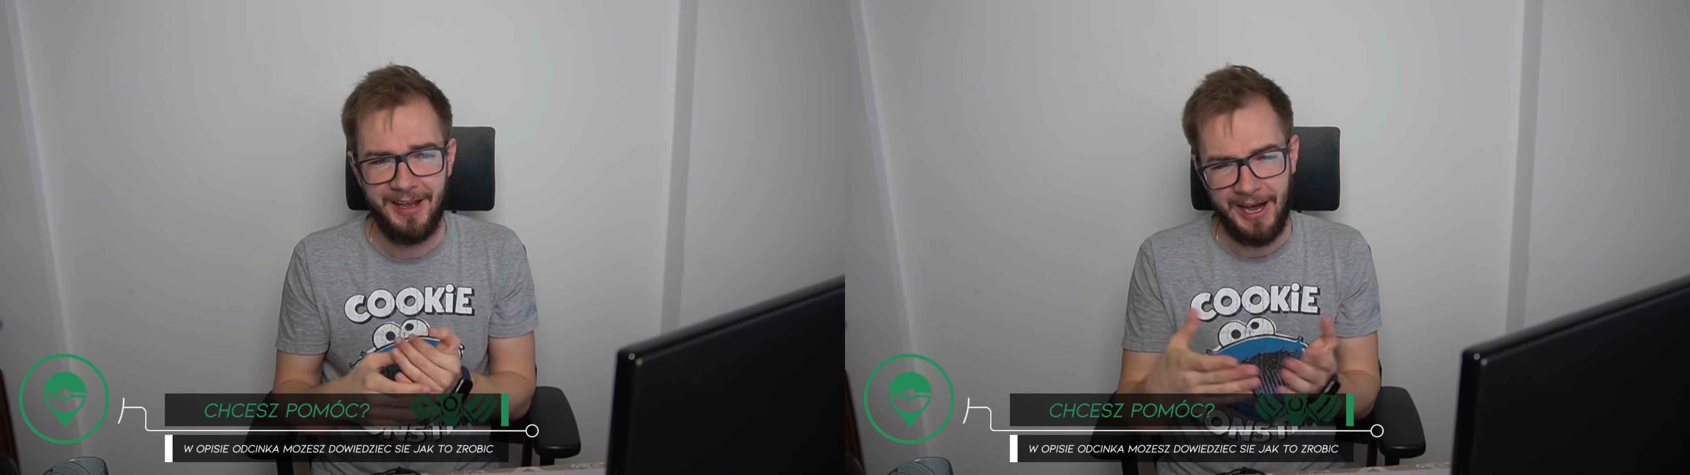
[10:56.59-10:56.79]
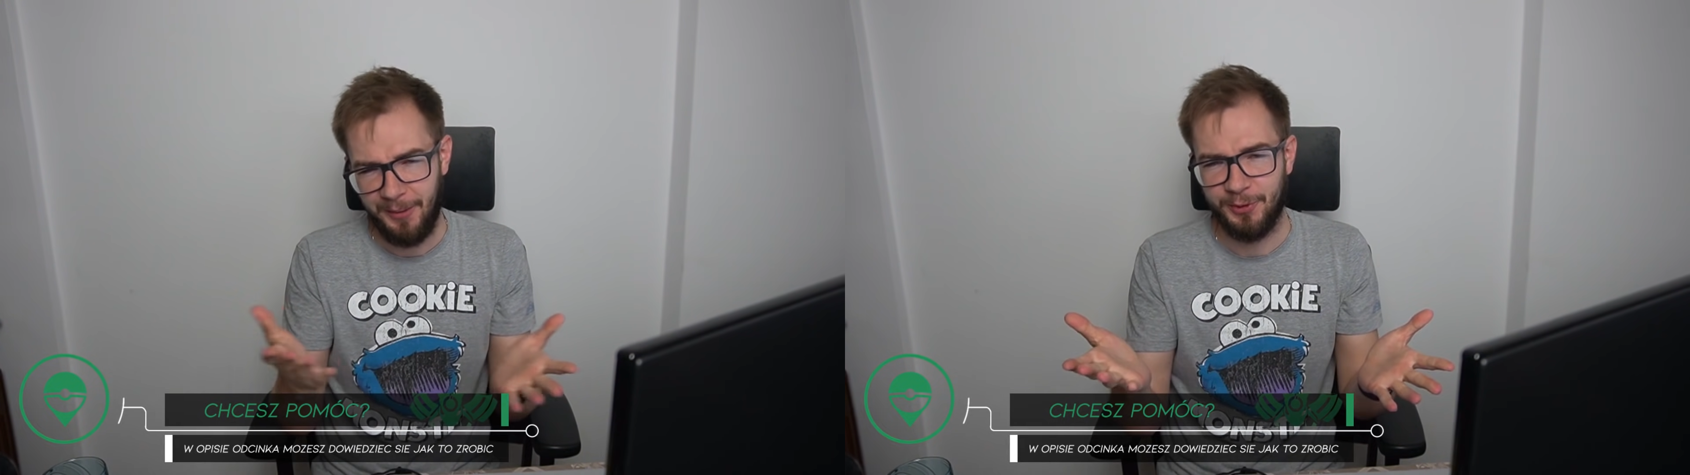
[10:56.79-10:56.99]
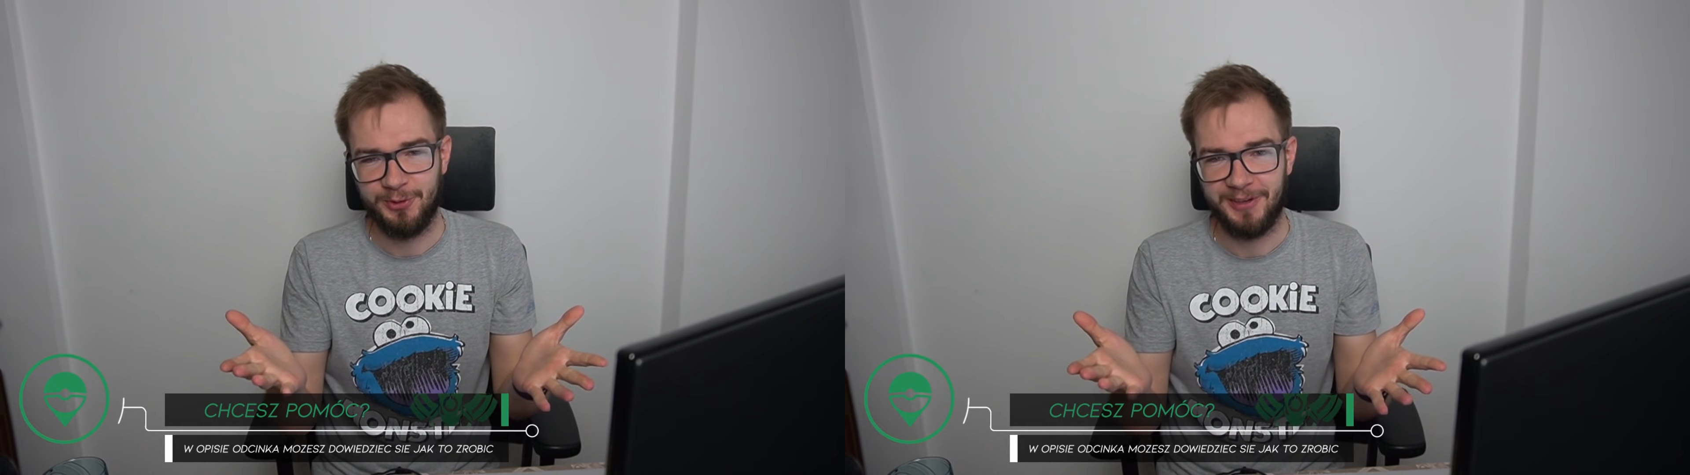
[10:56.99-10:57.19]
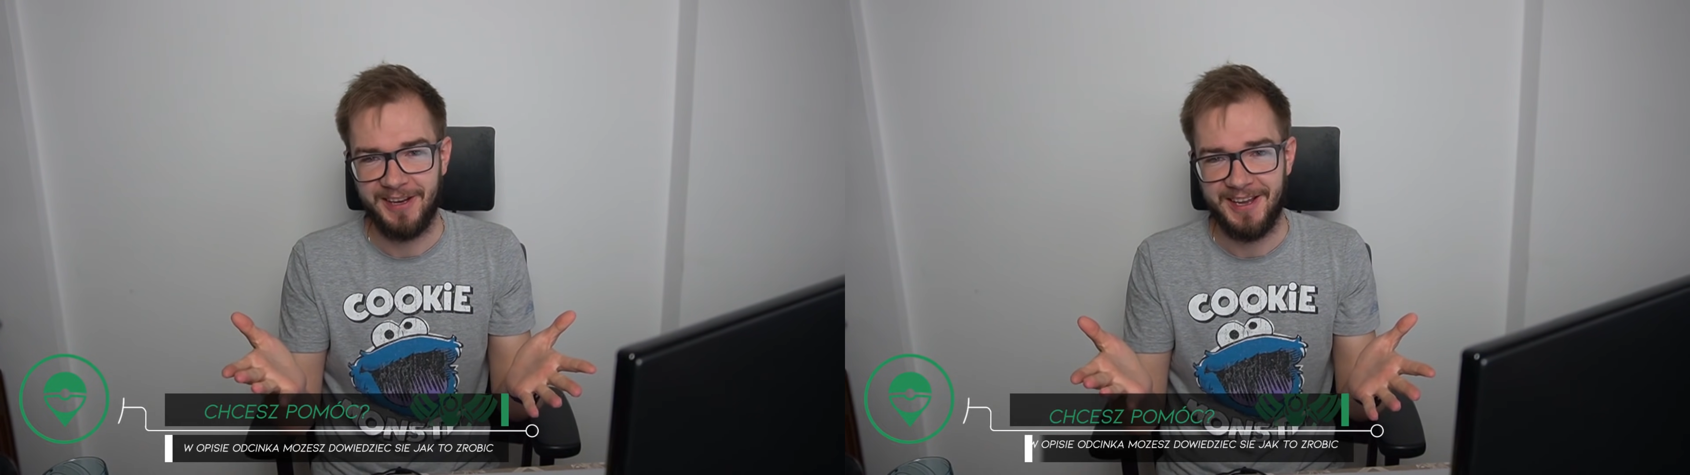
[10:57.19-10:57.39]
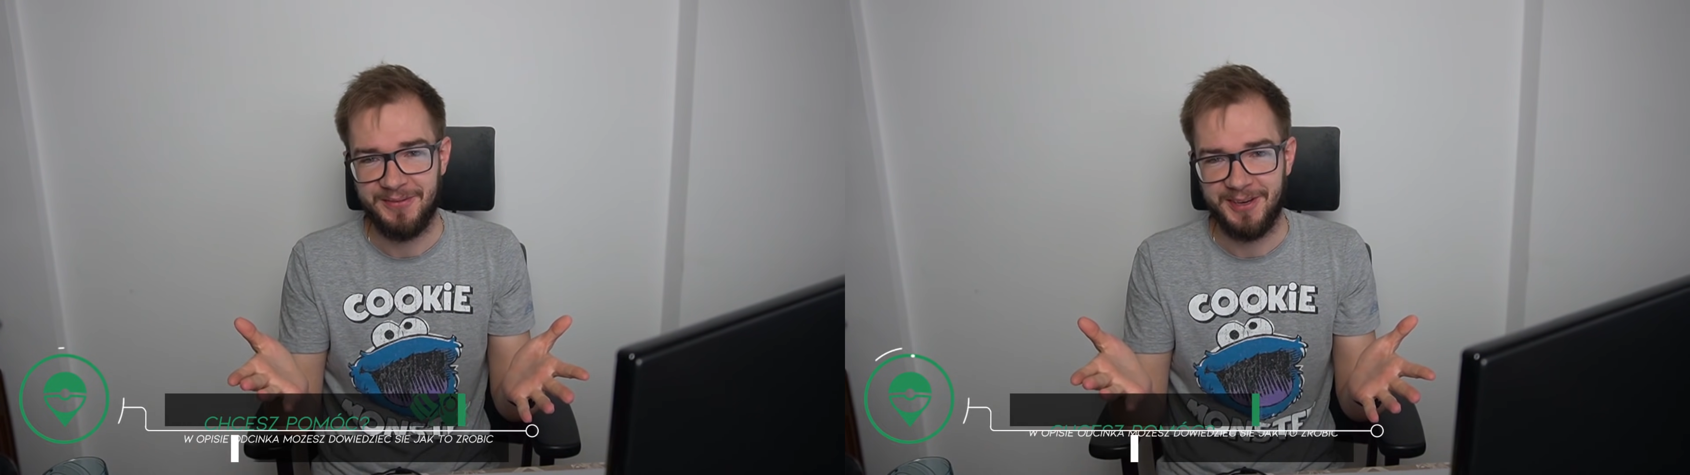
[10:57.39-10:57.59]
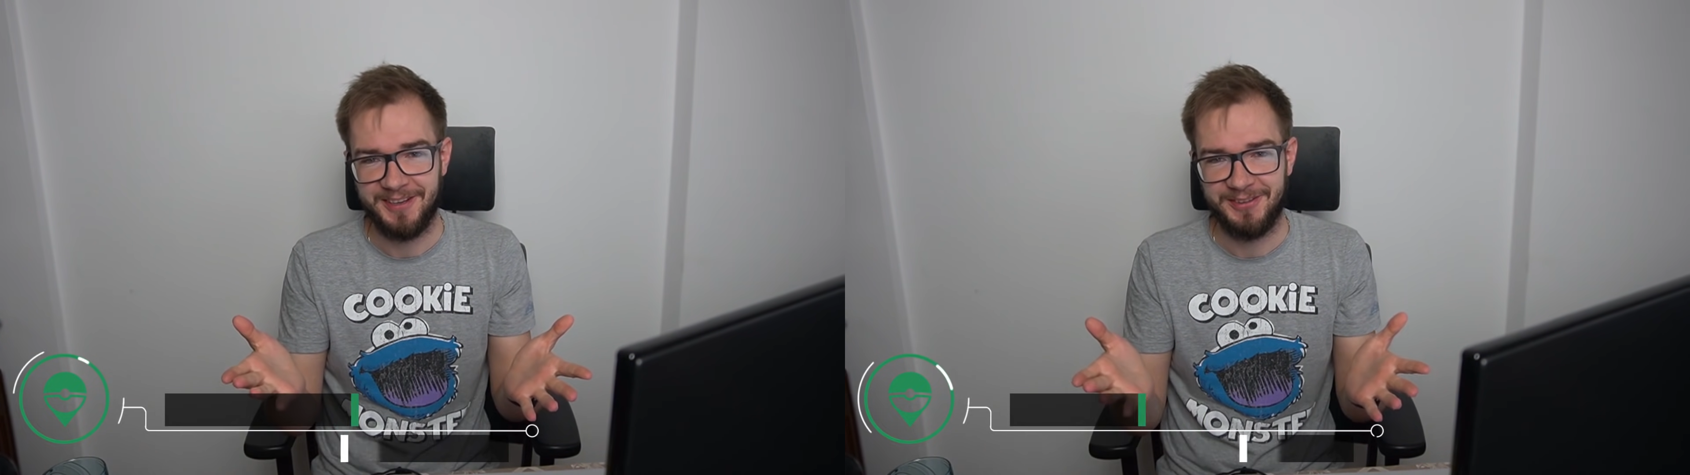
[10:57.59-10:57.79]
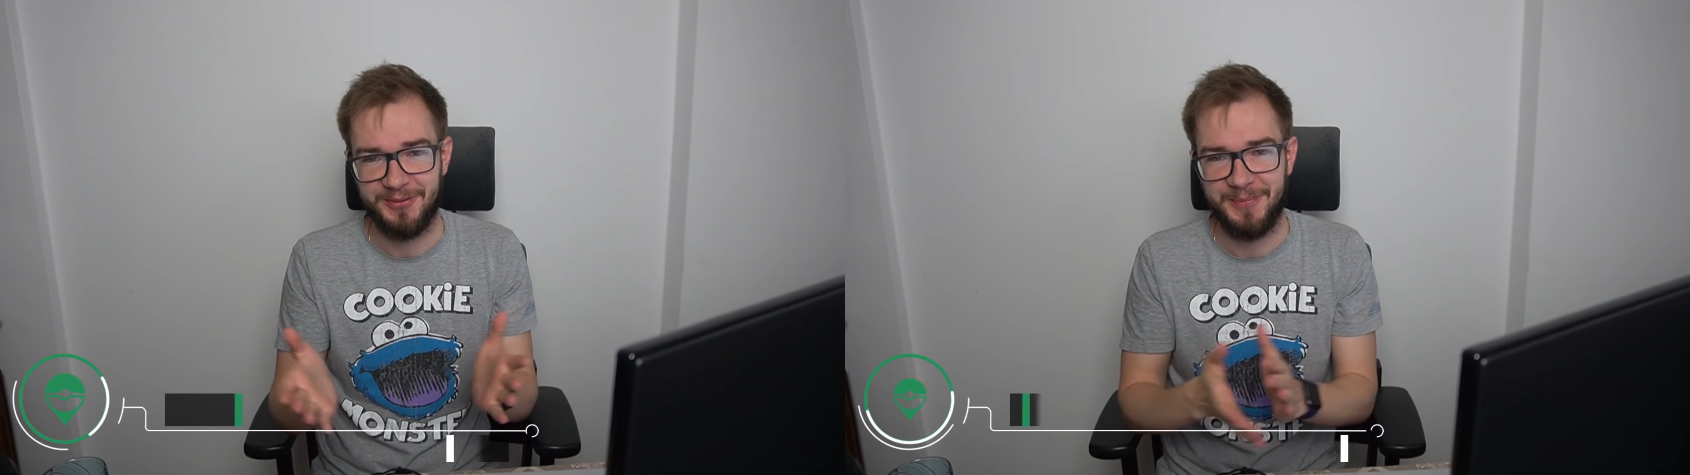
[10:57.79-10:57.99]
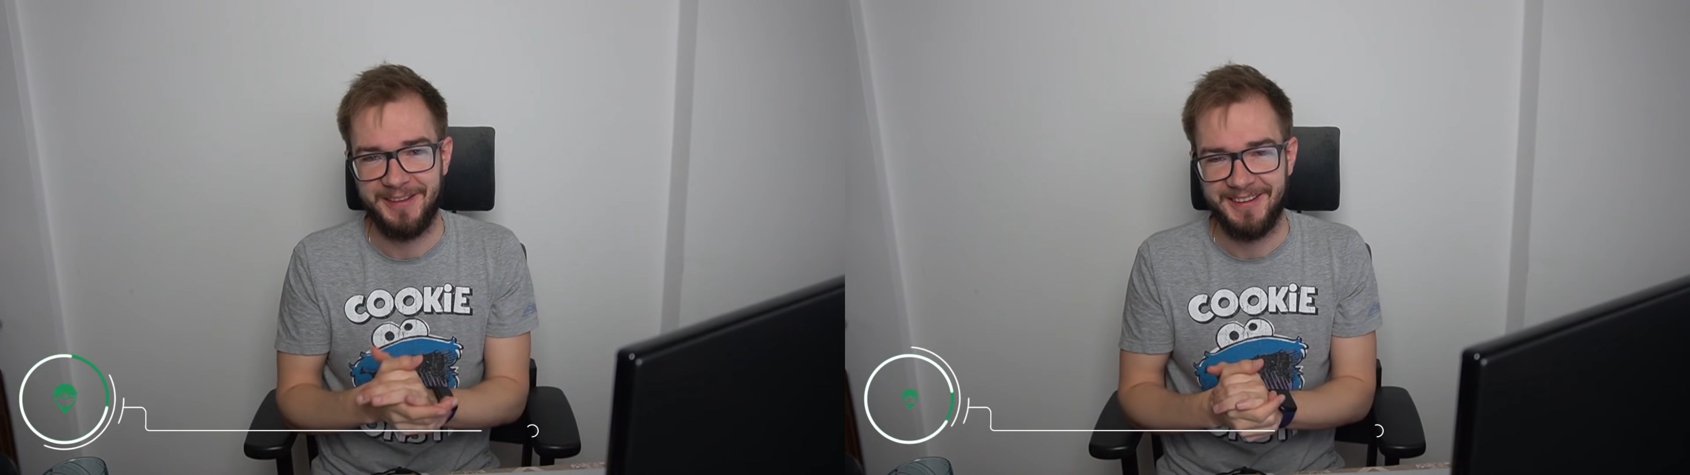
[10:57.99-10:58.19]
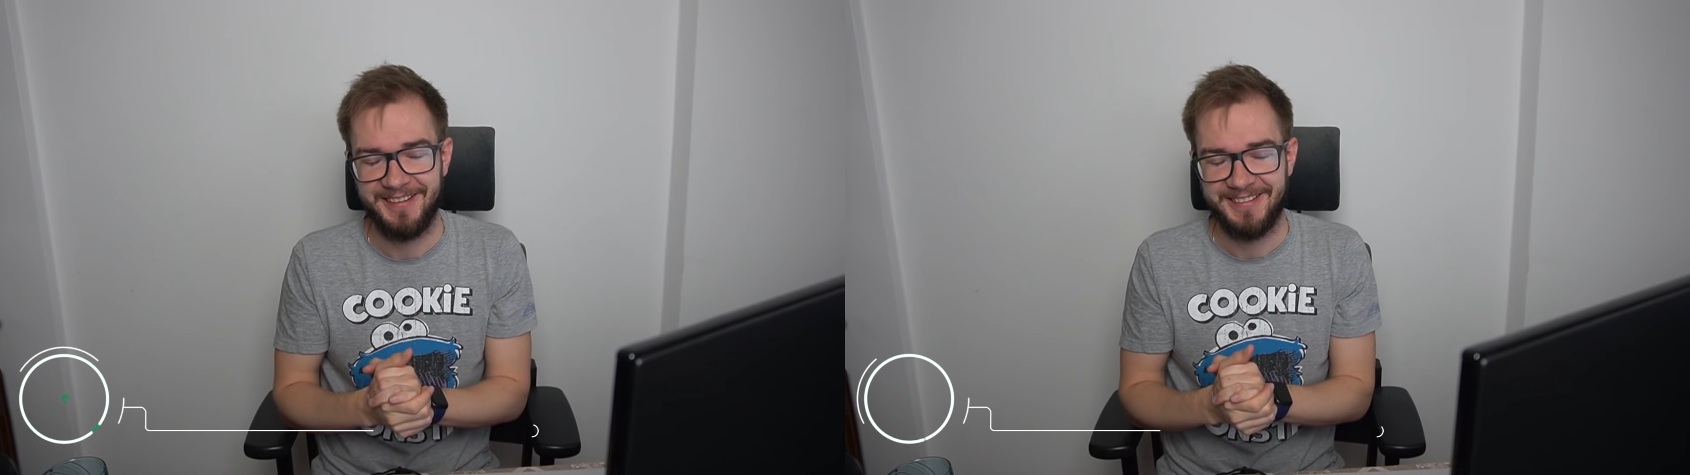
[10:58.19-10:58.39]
albo jutro na live, kto wpadnie.